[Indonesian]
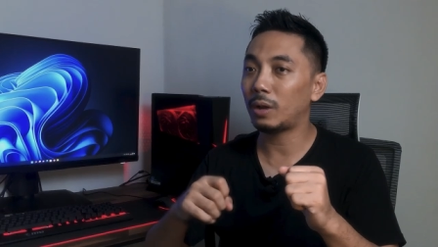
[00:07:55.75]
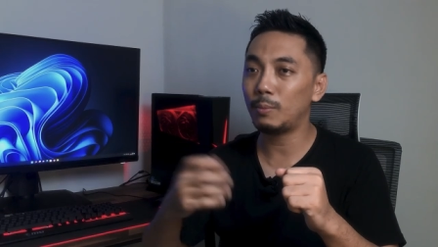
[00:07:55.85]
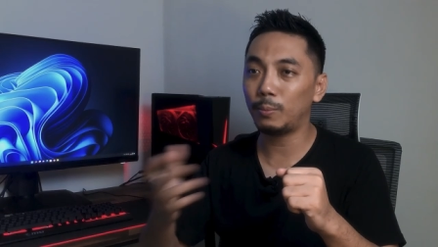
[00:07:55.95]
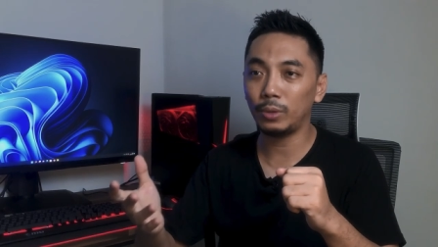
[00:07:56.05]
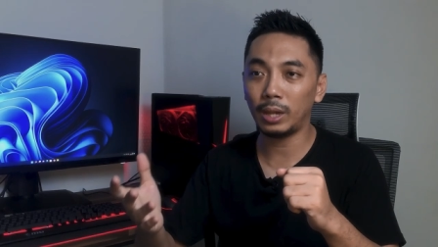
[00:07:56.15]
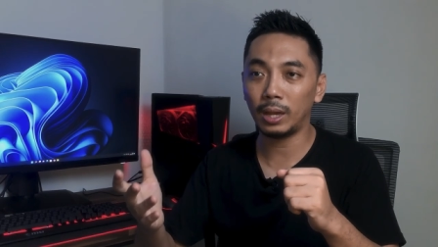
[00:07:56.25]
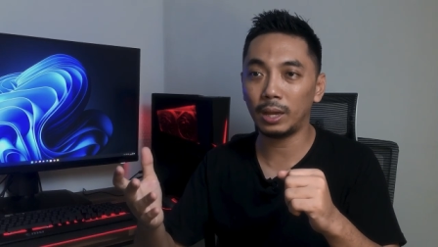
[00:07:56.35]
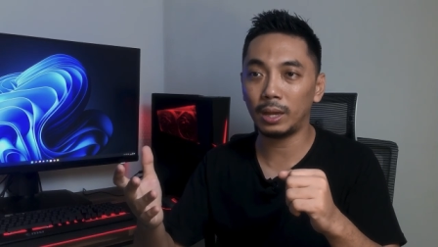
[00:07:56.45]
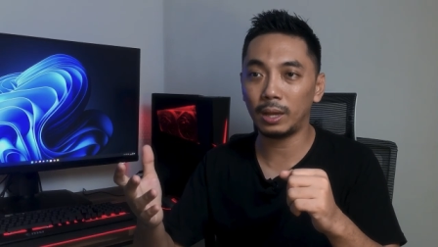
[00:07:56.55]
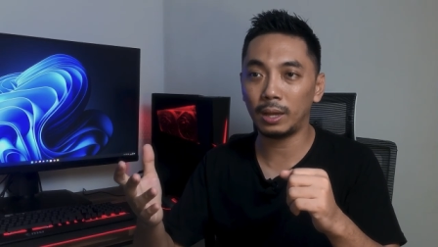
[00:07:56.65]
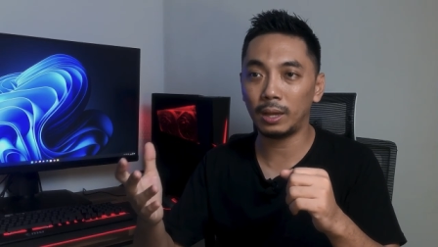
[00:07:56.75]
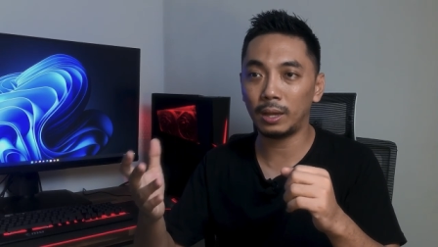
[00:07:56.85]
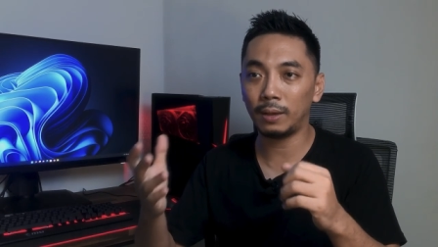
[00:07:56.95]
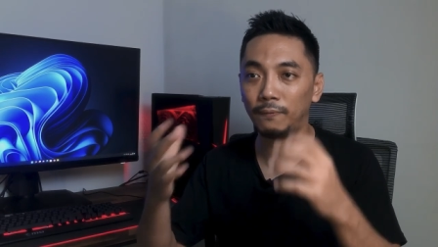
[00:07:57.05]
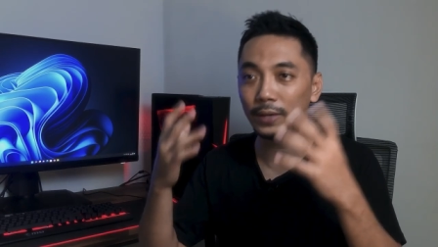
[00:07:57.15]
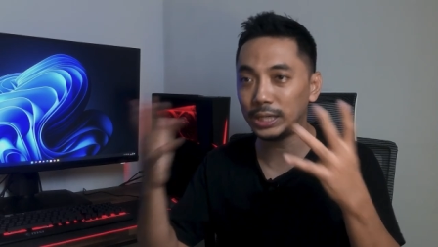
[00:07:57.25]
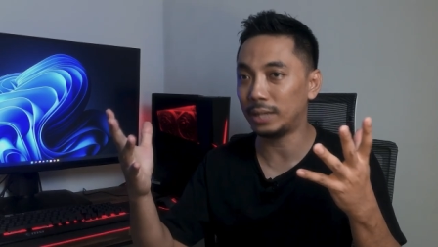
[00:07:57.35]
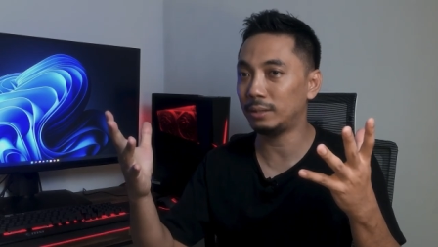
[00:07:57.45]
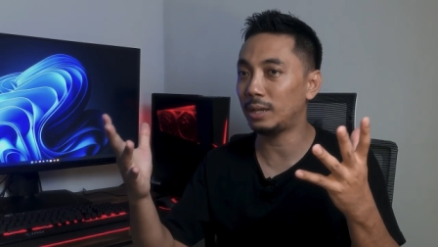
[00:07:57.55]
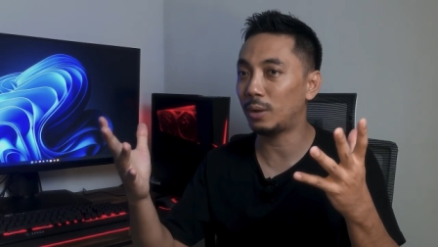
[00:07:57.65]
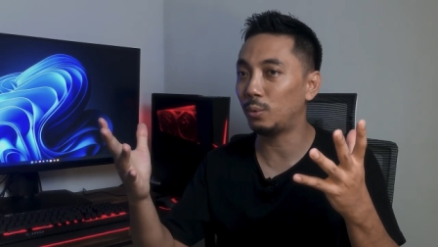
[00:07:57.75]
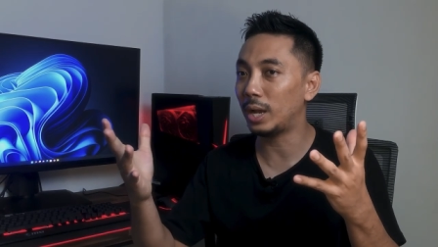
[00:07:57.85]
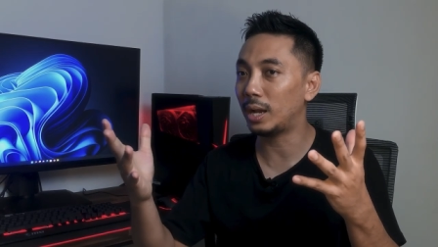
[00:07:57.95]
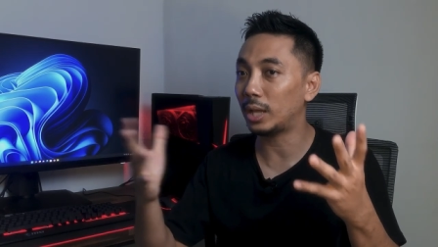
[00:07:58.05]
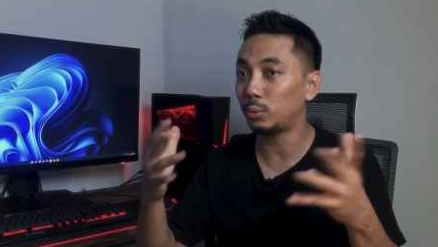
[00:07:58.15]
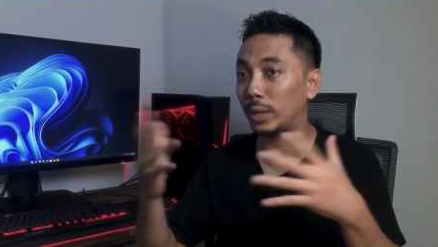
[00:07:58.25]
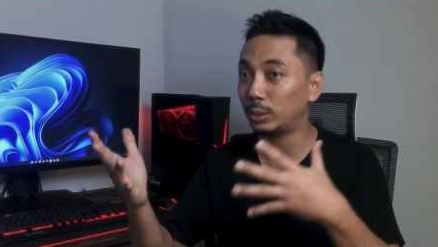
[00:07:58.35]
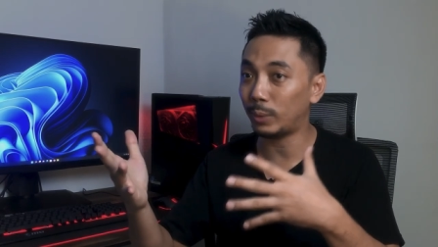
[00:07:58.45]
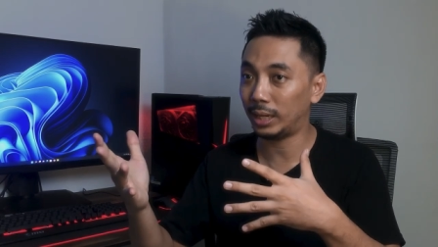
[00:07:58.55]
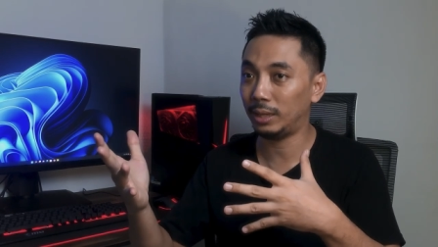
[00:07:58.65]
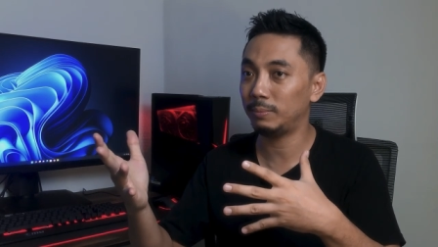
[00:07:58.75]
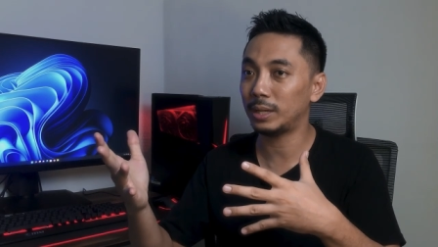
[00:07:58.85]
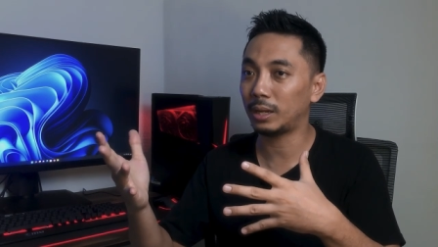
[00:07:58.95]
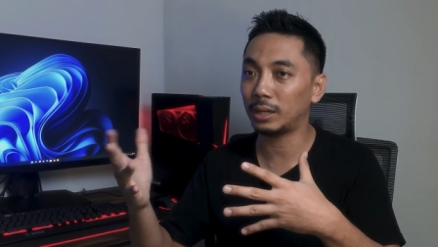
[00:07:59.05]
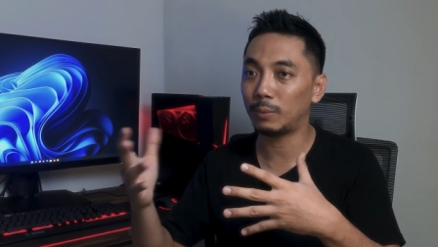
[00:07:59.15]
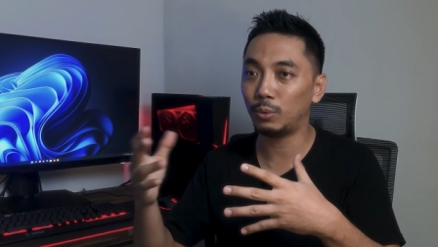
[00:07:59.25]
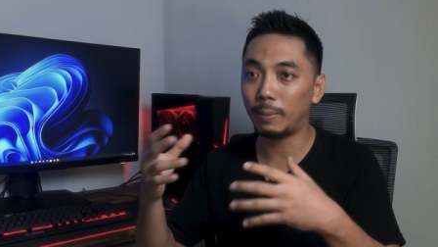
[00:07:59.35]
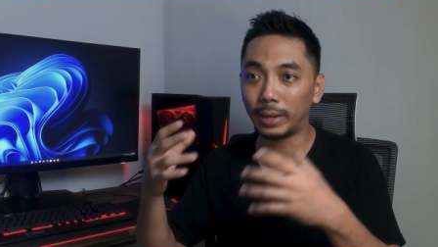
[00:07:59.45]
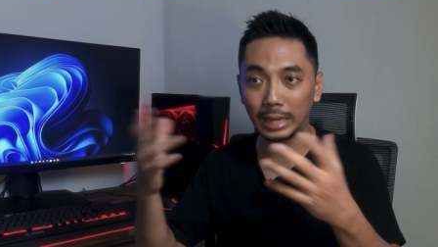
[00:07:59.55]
kamu punya vision yang udah nggak 2020, misalkan kamu udah pakai